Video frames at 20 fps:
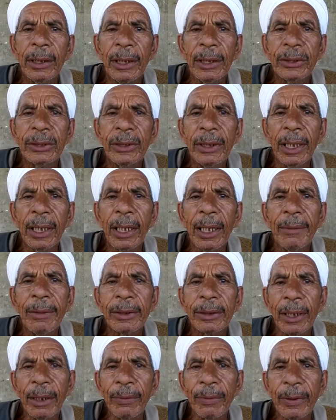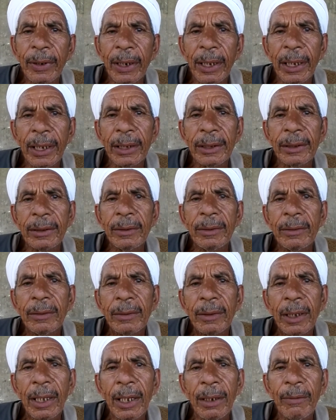عشنا خمس أفراد
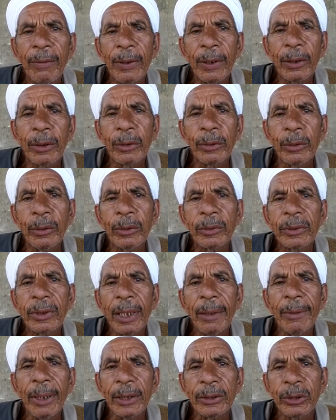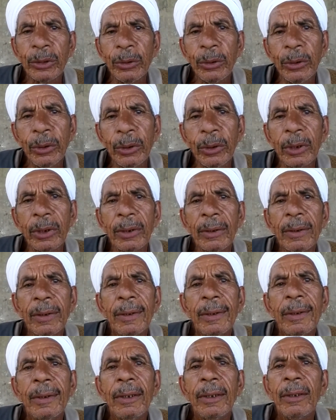خلف الخطوط سبع شهور
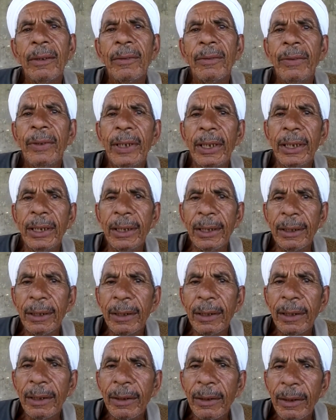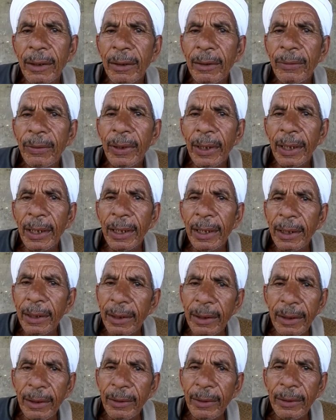في في,
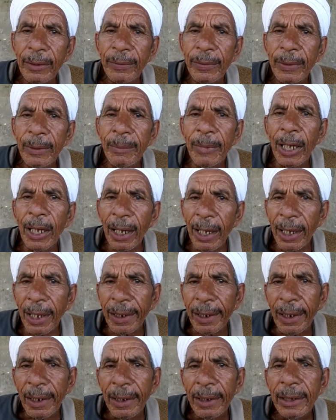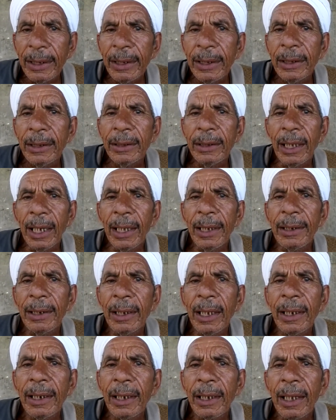في مغارة
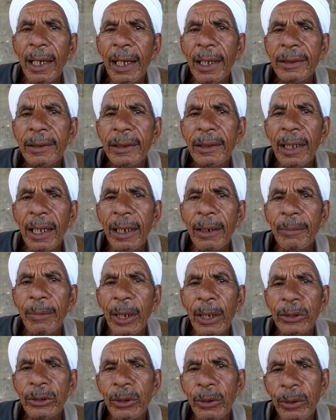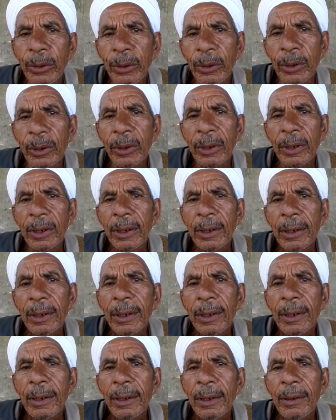يعني أنا قعدت أربع شهور
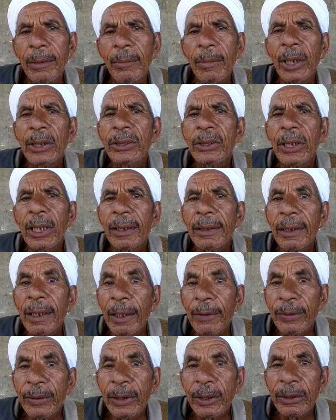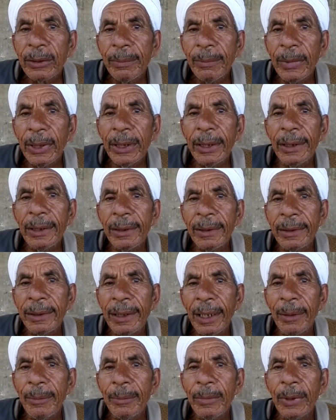ما شطفتش من
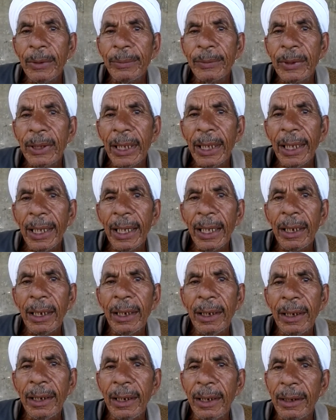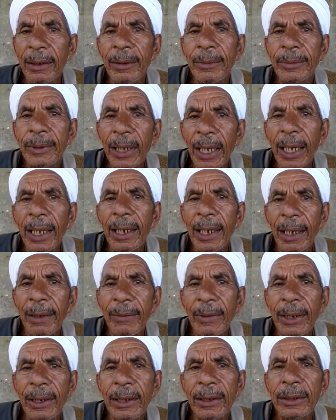الدم بتاع بتاع
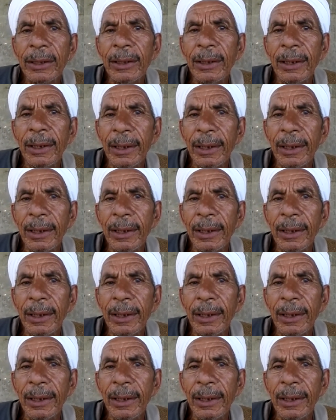عملية